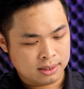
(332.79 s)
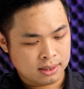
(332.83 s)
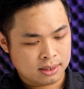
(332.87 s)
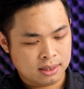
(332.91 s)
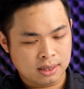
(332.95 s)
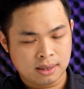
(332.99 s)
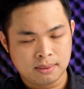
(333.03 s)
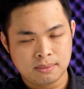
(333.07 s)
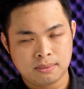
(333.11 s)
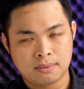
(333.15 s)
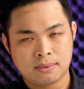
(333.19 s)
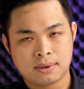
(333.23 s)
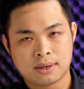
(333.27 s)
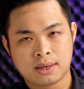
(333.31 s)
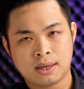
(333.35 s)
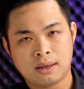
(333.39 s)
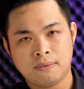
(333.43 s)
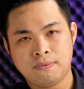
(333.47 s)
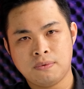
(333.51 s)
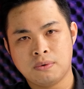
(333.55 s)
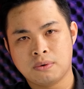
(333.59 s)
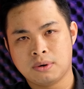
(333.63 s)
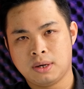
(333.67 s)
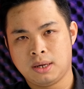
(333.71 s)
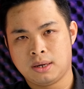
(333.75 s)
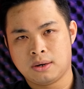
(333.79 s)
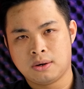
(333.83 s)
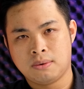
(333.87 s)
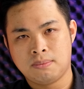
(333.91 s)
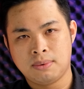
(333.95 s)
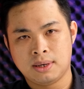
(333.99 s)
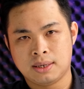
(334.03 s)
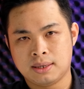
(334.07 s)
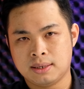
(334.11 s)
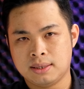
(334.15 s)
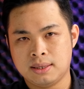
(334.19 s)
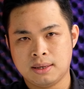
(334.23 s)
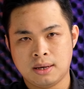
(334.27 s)
tất cả mọi cái phụ kiện của
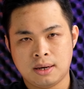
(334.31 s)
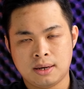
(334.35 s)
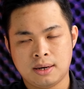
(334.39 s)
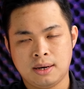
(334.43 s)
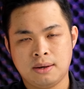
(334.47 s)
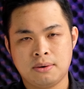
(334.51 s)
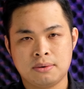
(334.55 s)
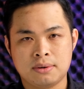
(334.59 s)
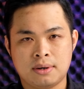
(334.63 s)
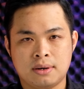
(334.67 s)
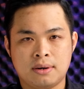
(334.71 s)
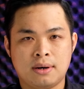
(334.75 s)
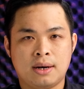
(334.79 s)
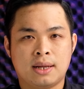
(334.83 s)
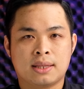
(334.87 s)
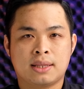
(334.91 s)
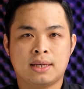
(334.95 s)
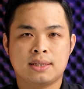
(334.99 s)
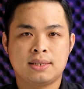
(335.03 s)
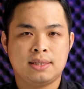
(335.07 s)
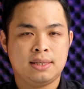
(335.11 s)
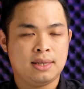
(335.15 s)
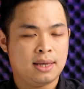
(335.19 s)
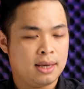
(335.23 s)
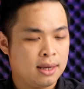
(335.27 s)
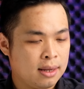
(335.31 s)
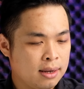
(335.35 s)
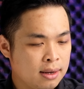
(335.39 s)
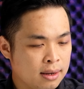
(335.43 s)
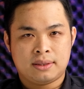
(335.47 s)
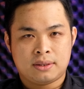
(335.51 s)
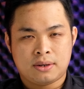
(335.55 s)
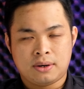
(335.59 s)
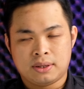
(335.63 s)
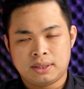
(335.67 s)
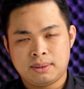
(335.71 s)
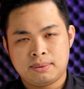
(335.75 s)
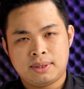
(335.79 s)
mình giờ đều nó là Type-C
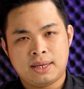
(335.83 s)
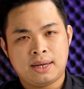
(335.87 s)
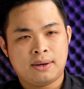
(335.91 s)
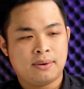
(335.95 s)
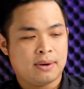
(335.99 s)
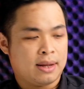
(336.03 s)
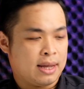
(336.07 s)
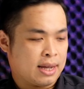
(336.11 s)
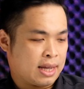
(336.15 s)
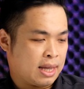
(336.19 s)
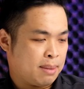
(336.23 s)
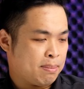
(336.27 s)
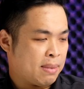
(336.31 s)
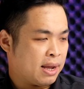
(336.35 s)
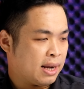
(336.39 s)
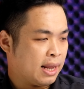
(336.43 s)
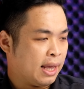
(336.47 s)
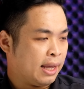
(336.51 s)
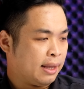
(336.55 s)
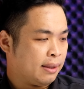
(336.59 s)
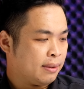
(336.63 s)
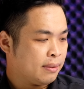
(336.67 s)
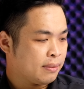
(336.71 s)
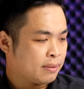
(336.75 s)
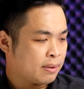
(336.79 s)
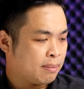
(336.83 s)
hết rồi tiếp theo là cái màn hình